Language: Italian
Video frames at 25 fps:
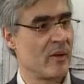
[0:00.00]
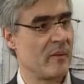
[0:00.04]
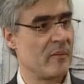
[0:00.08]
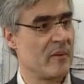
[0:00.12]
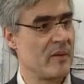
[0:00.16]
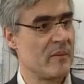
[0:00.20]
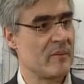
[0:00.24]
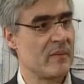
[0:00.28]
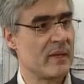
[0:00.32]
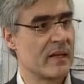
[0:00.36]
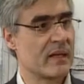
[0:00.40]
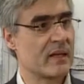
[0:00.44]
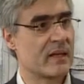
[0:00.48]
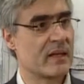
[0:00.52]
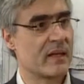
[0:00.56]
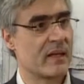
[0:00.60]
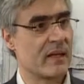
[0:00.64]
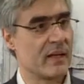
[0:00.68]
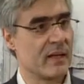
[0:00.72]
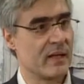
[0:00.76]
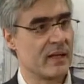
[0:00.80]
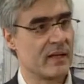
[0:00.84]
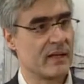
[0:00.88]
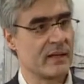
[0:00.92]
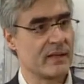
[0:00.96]
probabilmente
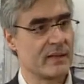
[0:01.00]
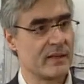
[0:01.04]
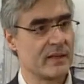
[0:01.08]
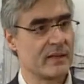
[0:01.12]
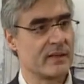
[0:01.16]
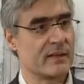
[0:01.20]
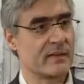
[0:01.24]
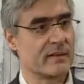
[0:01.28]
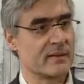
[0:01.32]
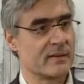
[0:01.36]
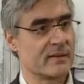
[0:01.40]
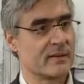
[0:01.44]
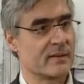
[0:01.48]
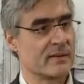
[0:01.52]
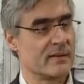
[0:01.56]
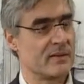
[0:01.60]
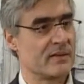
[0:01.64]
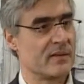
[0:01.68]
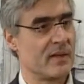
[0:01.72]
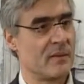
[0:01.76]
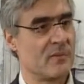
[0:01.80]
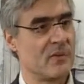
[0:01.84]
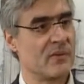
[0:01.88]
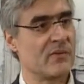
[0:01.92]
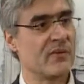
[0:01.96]
eh,
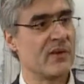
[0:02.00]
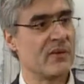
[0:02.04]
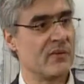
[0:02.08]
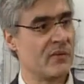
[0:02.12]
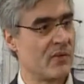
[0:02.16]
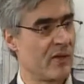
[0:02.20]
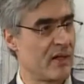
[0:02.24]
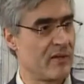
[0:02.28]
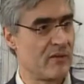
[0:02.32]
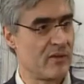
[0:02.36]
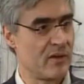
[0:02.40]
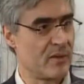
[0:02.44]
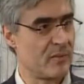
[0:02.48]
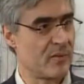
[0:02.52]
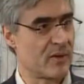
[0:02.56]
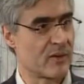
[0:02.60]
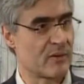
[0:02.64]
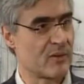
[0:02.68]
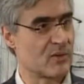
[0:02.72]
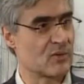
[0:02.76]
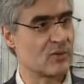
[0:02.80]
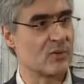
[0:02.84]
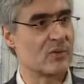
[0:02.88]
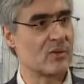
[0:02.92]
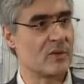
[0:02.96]
diciamo, favorevoli per
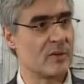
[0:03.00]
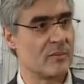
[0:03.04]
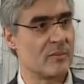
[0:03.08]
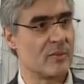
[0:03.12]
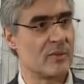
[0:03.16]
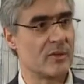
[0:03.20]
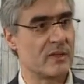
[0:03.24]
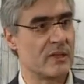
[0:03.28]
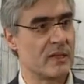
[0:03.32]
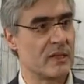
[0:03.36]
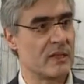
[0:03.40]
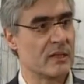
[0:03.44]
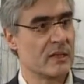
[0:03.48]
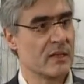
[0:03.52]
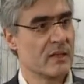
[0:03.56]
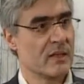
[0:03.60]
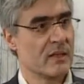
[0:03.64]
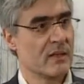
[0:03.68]
questo tipo di,